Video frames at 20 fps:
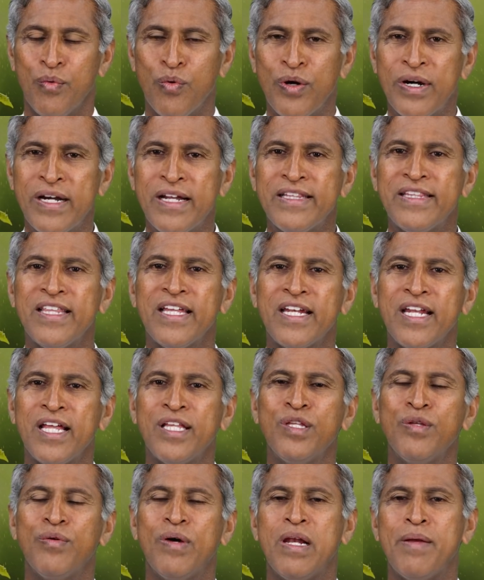వండి
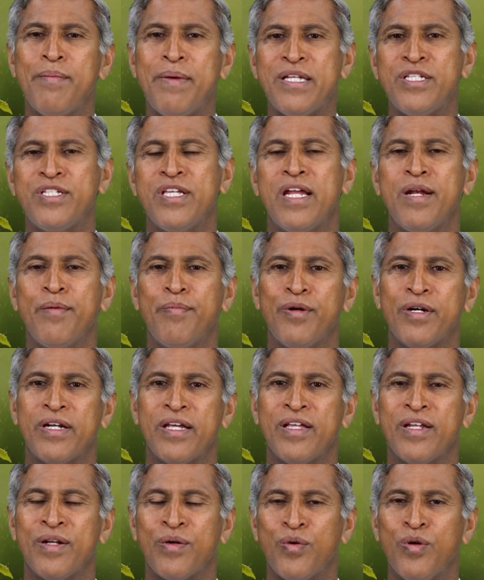తిన్నందువల్ల మధ్యాహ్న పూట
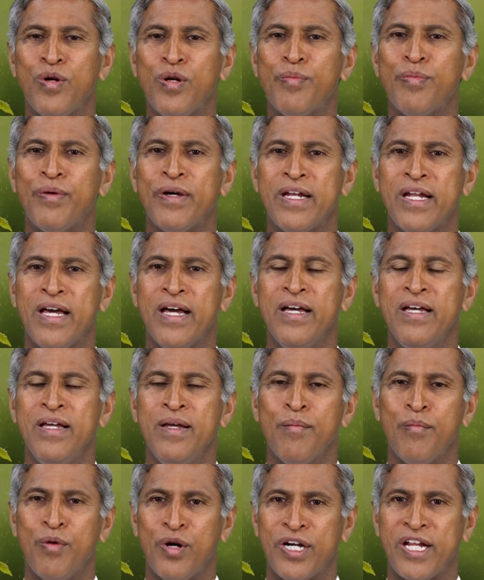ఏమైనా కోల్పోయిన
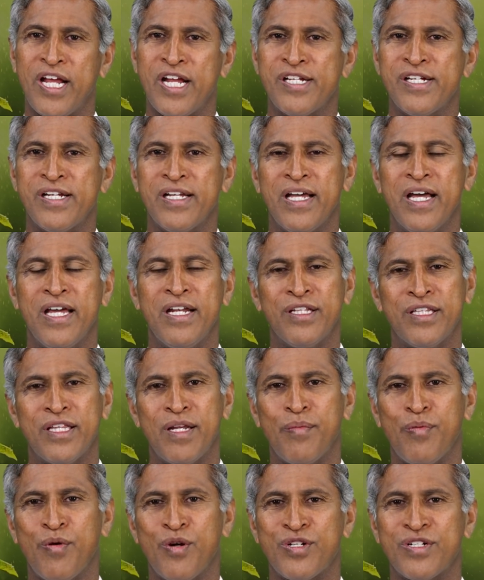పొటాషియం కానీ
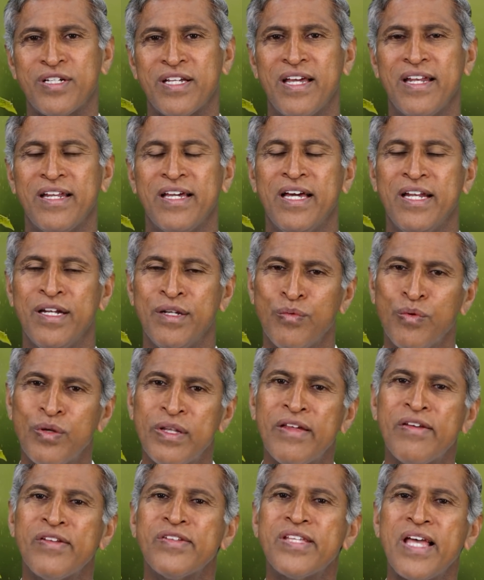ఇతర పోషకాలు కానీ
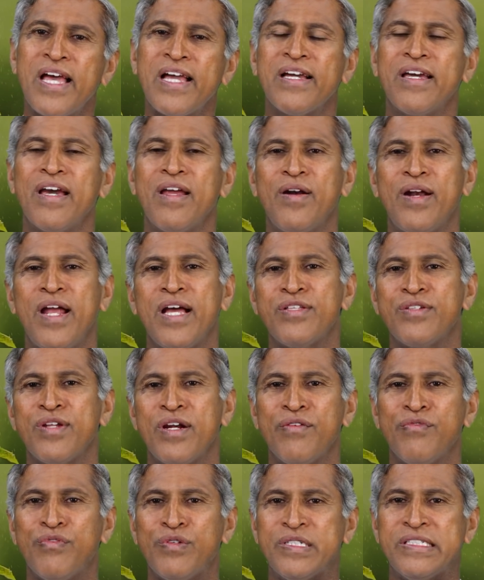ఉదయం సాయంకాలం
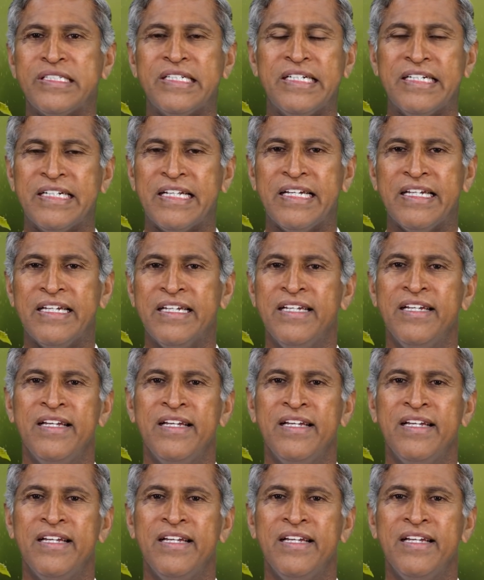న్యాచురల్ ఫుడ్స్ తింటే